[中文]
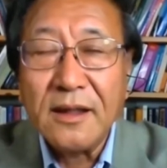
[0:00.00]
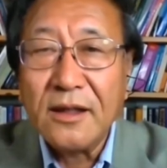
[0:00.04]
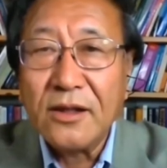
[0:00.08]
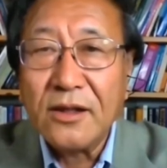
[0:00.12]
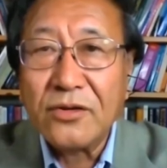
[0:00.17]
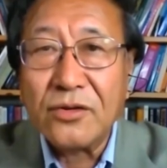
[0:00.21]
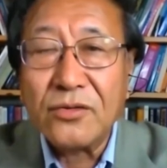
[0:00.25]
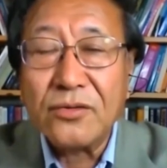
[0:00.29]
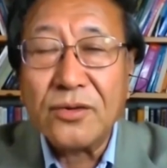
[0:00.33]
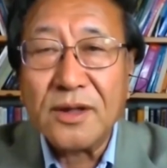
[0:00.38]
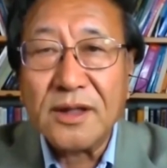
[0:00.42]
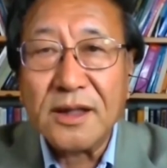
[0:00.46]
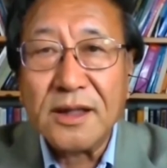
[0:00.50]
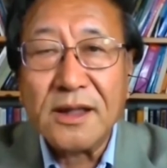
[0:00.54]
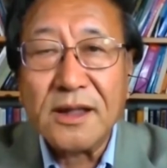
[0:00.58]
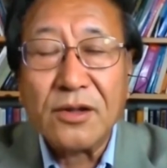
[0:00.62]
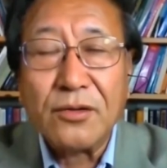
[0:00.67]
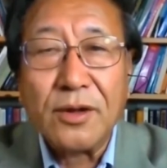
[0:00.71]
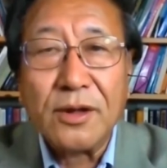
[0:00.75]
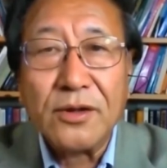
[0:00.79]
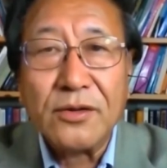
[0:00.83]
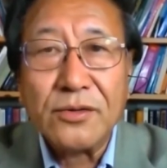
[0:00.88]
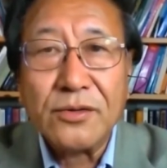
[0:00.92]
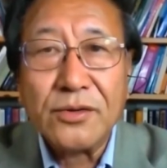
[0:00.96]
中国的那个
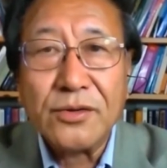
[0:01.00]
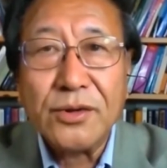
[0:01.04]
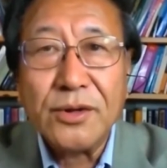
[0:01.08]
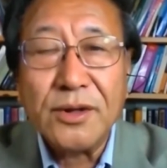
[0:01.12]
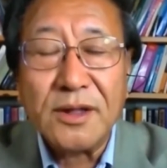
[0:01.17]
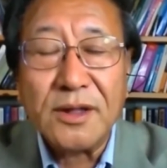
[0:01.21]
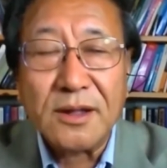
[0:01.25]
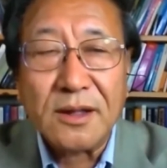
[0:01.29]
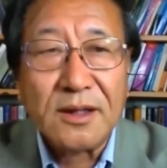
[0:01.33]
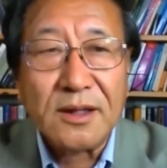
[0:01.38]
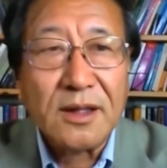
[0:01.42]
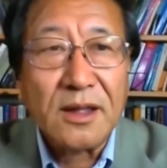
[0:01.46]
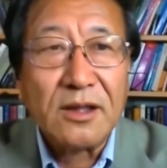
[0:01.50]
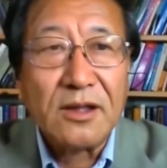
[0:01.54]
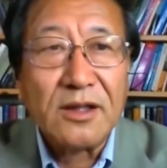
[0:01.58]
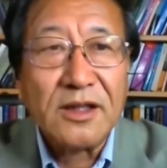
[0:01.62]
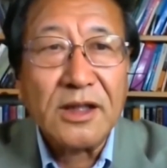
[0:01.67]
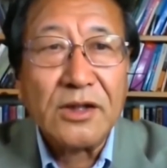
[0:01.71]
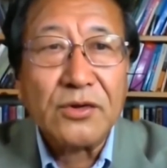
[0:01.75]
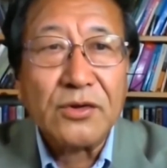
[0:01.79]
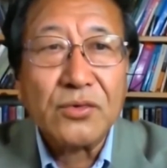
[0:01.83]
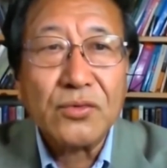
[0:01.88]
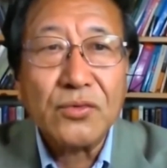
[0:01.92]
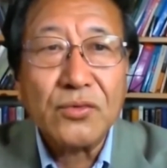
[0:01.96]
缓冲区里头造了
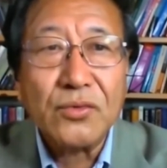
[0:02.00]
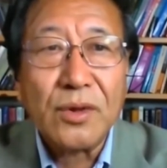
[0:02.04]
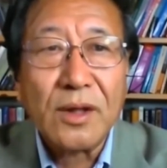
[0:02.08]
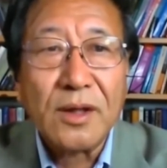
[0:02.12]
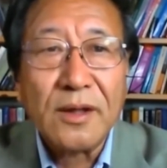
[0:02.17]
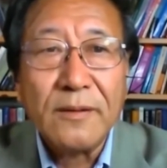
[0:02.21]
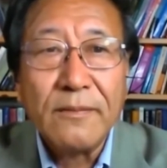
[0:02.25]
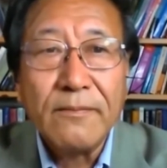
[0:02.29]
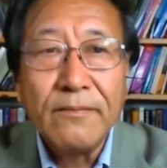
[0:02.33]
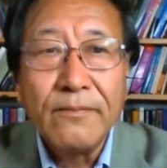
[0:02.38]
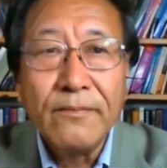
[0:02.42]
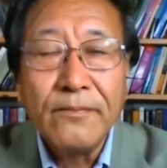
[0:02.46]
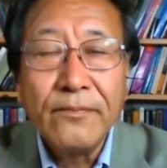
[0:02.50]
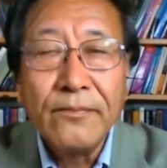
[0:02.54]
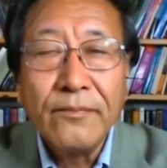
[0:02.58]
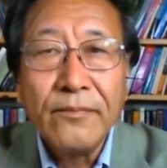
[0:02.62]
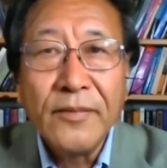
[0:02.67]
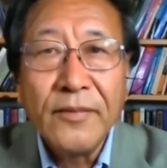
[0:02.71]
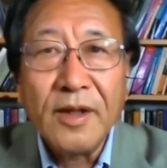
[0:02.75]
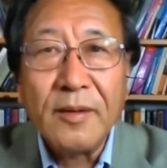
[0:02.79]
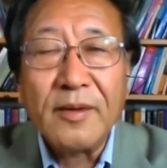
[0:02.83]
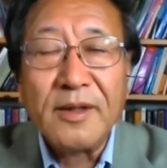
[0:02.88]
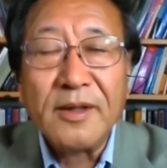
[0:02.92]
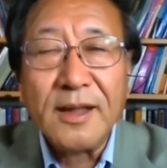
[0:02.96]
建筑物，
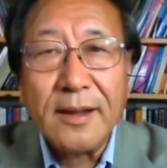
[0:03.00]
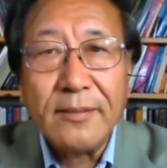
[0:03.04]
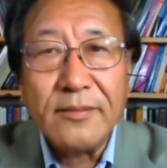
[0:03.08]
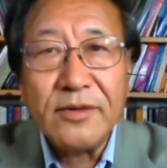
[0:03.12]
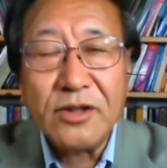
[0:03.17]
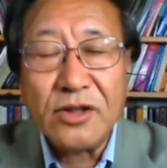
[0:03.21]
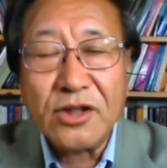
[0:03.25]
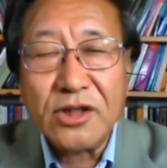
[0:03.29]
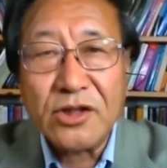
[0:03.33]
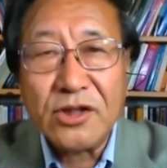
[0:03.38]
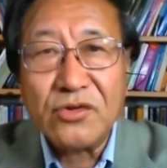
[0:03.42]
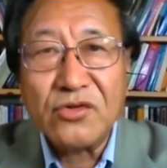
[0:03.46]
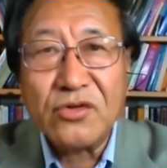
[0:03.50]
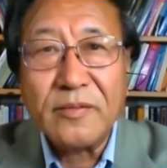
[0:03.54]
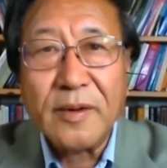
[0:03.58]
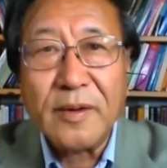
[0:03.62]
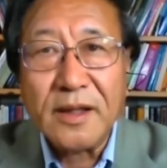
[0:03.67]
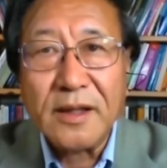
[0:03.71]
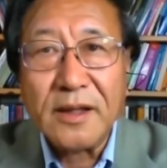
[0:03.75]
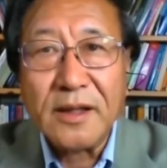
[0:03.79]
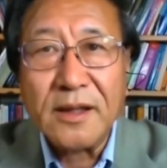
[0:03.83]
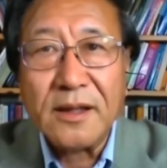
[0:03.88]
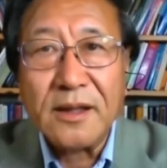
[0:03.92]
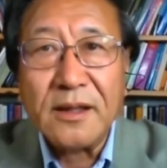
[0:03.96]
那么他们就试图把
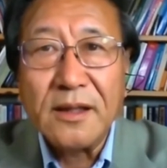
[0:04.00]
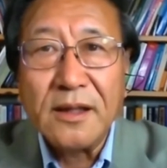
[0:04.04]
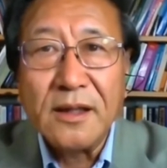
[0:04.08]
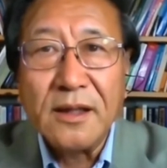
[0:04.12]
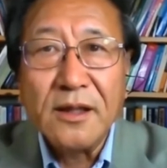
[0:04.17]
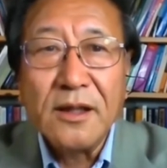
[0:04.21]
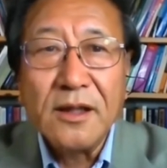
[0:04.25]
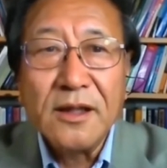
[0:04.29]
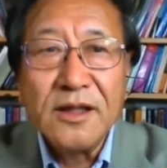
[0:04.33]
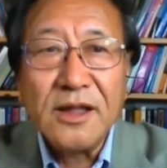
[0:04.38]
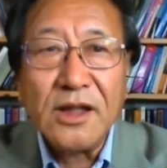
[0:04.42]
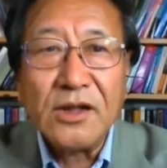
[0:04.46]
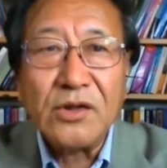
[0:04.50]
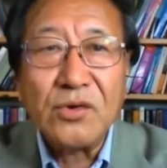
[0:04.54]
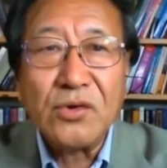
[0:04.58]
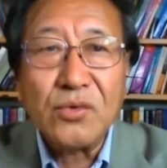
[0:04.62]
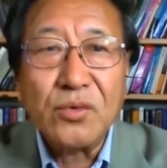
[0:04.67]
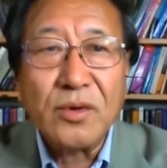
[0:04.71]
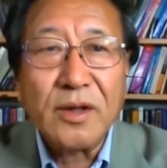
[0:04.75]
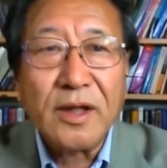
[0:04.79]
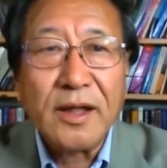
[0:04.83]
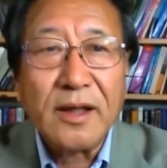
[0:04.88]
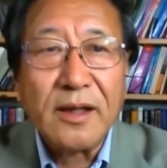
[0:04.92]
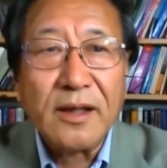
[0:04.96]
那个建筑
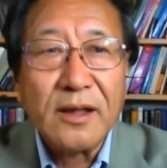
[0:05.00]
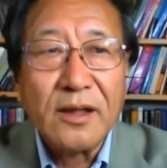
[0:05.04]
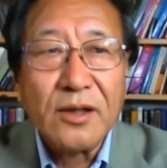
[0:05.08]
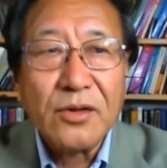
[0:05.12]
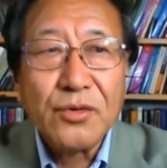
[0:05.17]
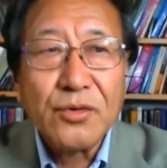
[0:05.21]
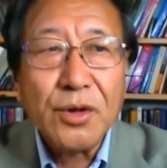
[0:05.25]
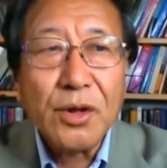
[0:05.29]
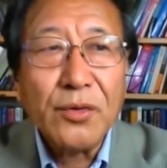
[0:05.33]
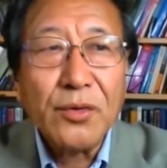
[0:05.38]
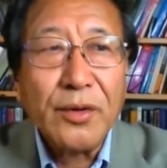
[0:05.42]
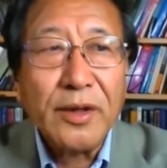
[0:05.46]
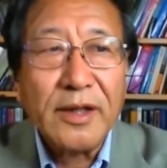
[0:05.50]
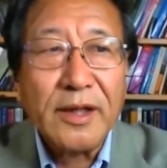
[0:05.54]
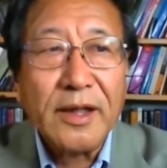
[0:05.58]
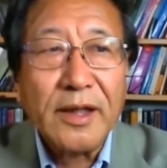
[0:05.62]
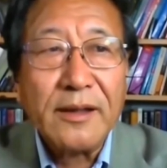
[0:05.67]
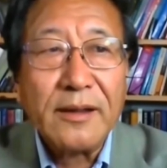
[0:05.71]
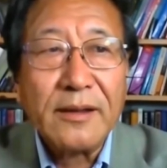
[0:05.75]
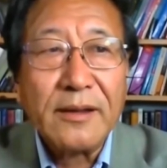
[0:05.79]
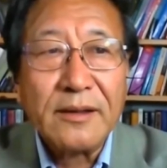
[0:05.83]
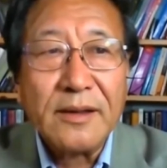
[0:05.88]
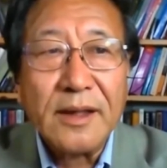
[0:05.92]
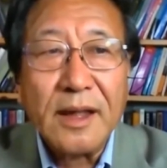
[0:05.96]
物给摧毁掉，
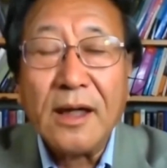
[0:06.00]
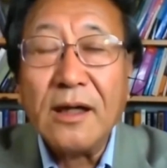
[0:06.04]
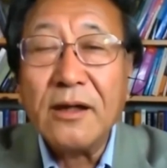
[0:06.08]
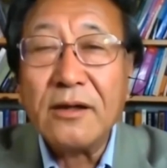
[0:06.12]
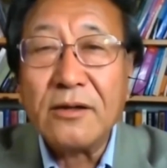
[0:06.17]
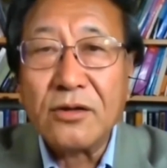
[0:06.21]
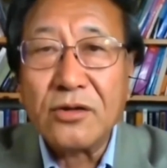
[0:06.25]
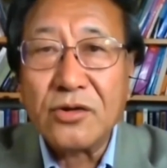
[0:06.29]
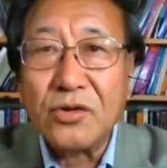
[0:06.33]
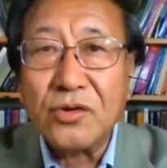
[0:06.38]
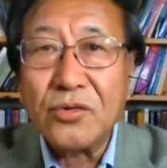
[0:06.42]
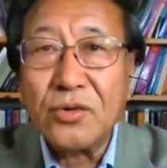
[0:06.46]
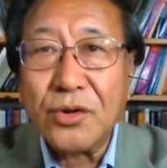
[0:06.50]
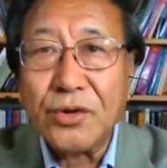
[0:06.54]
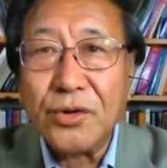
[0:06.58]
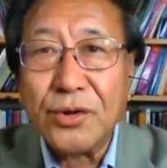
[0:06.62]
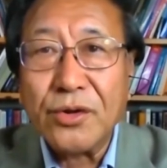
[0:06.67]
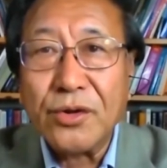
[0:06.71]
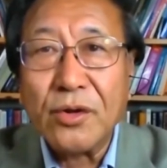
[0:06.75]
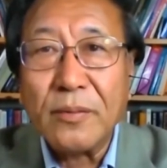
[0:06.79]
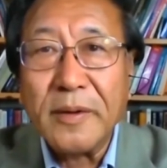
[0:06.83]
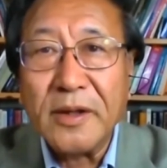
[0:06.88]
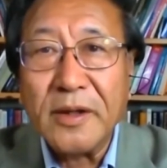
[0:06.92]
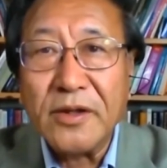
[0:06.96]
然后中国巡
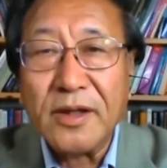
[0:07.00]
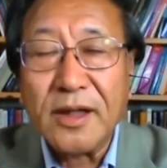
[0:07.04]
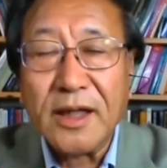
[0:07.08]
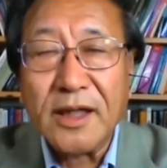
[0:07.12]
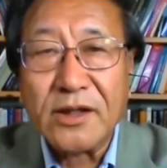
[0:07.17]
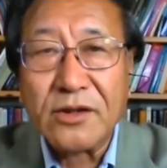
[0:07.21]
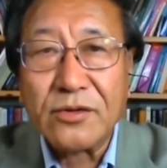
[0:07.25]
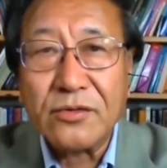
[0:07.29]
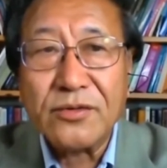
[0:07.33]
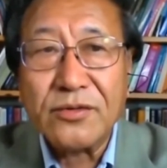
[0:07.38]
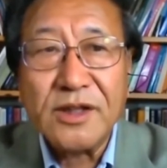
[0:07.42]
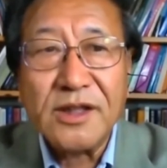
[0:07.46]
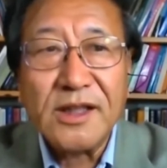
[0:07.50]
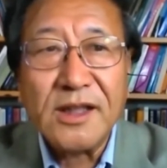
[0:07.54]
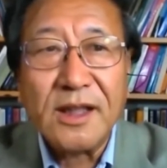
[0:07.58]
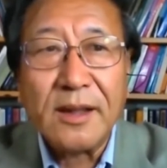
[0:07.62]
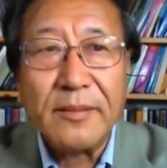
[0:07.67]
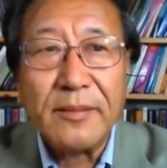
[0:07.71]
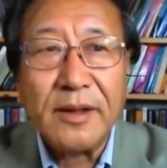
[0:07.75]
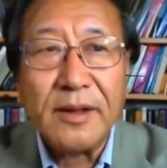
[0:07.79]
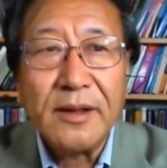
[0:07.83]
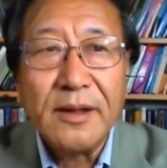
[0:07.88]
逻兵就开始攻击他们。